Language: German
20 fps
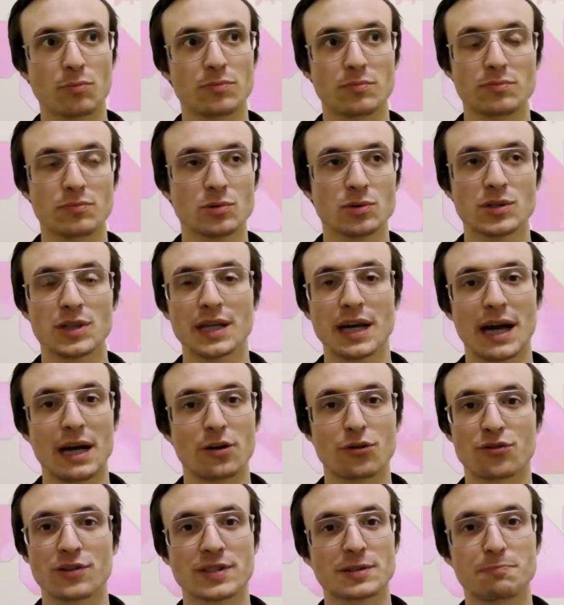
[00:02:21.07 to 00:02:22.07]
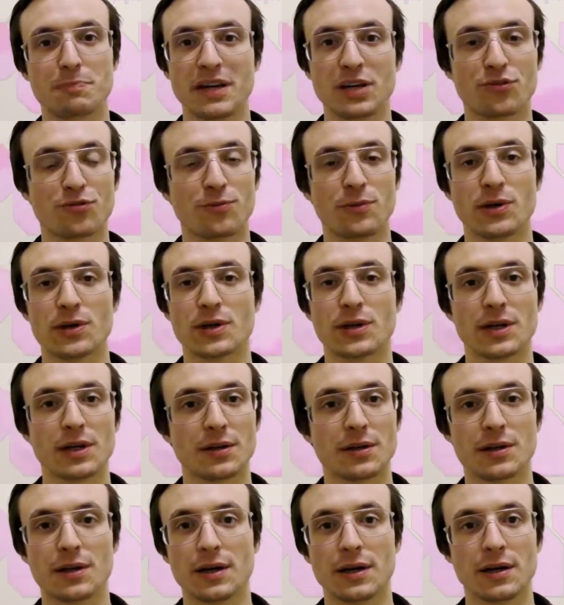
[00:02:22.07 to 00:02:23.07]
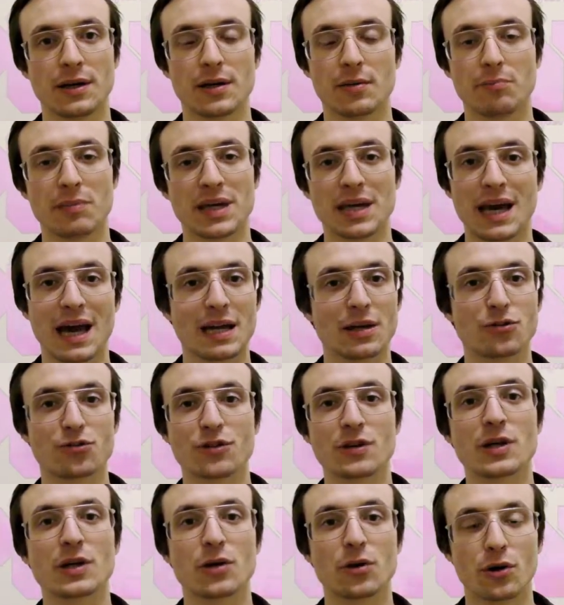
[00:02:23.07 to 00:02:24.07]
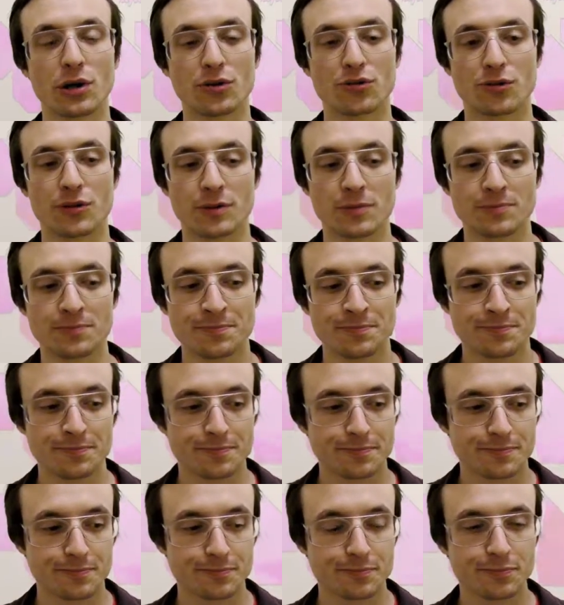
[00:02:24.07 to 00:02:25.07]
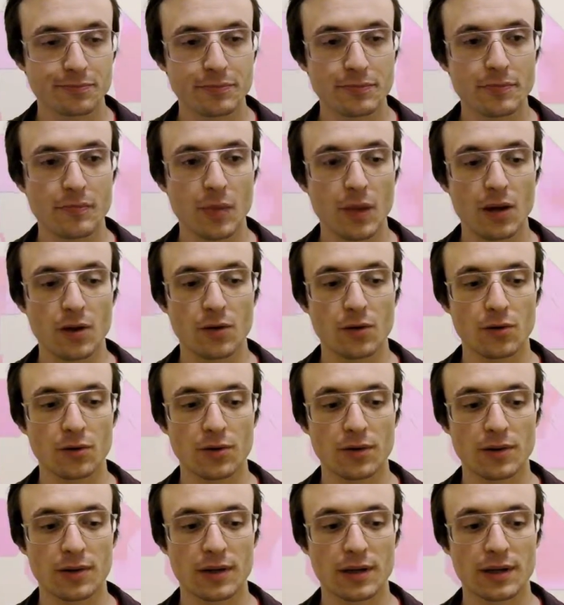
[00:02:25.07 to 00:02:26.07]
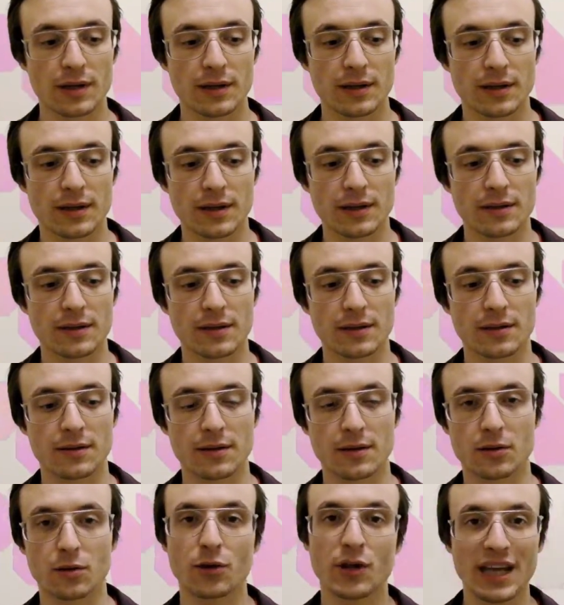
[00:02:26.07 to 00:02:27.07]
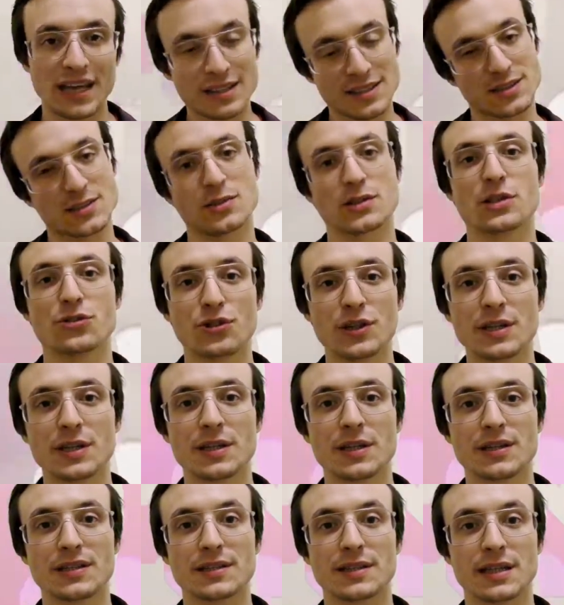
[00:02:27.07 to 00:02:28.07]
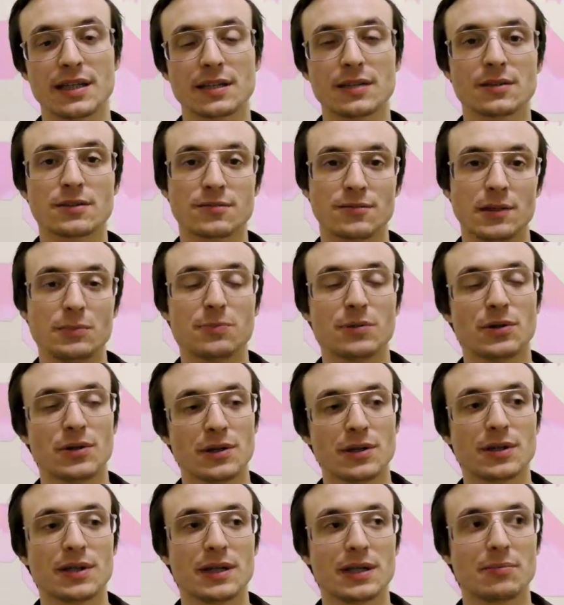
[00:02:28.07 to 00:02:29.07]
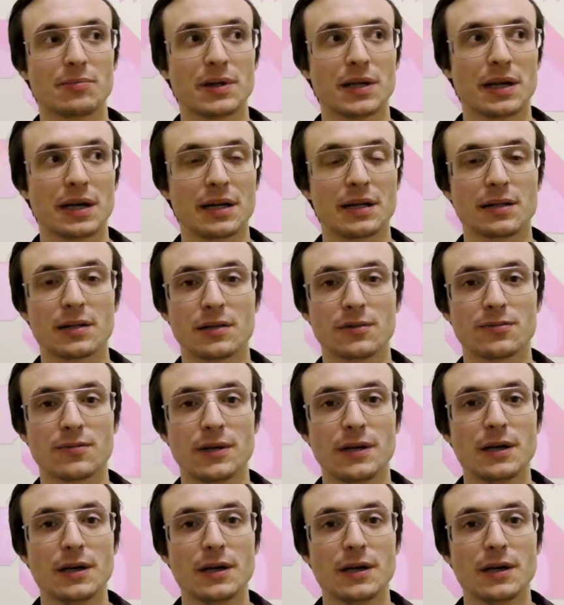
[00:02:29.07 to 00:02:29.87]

musikalisches Patchwork an mechanischen Geräuschen. Und äh, der, der, der, Konnex zur Geschichte ist der, dass Flipper heute eben ein relativ